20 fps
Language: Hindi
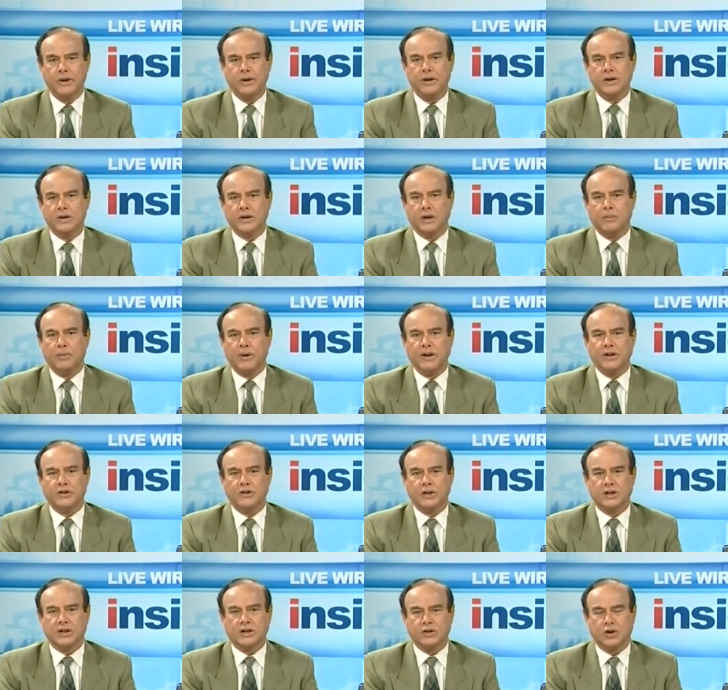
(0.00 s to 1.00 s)
ये
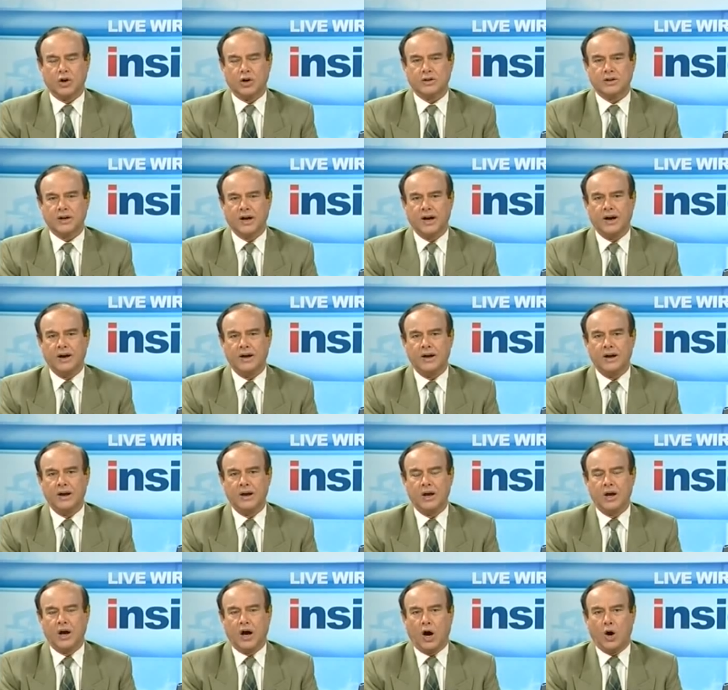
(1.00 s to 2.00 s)
बेनज़ीर का दौर था
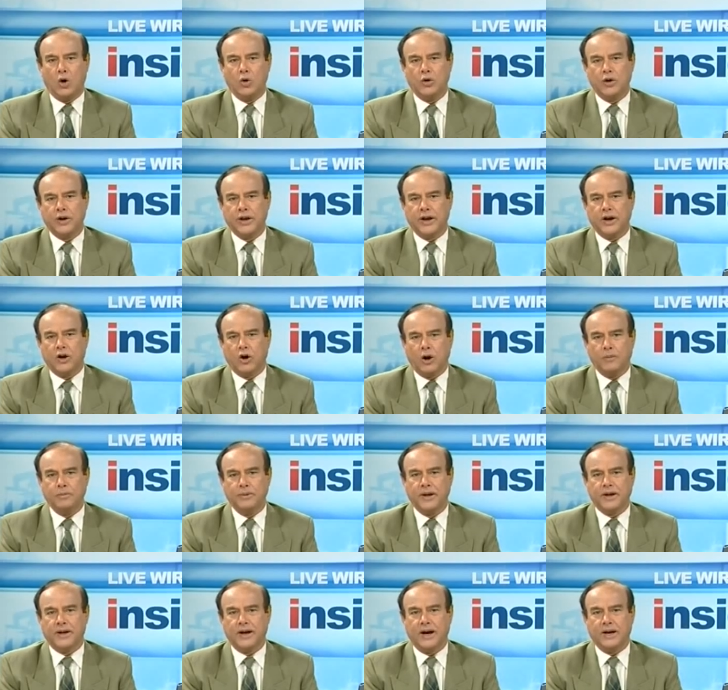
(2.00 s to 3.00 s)
और उन्होंने खौफ
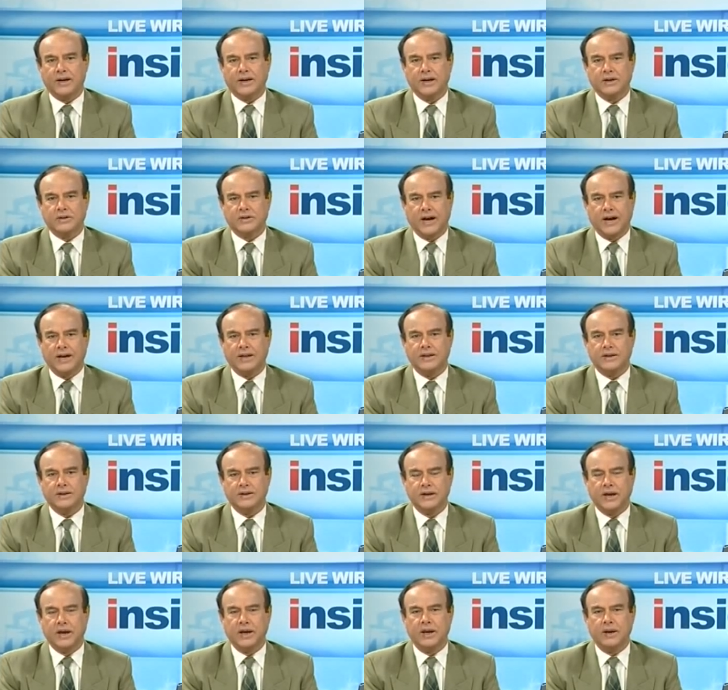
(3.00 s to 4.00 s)
देखा कि
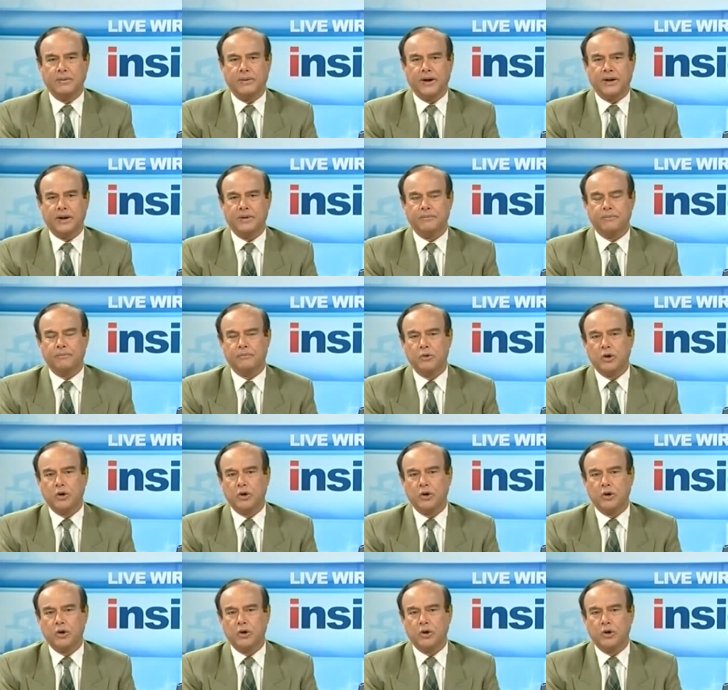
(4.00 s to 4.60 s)
शायद यही हमारे